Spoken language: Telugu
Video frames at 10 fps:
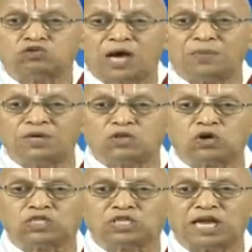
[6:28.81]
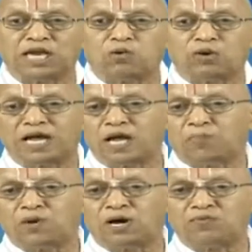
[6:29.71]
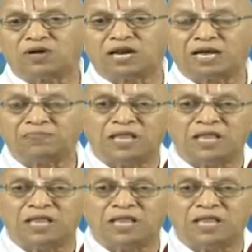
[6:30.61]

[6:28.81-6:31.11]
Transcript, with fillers: స్వామితో చేరి ఉండకపోవడం వల్ల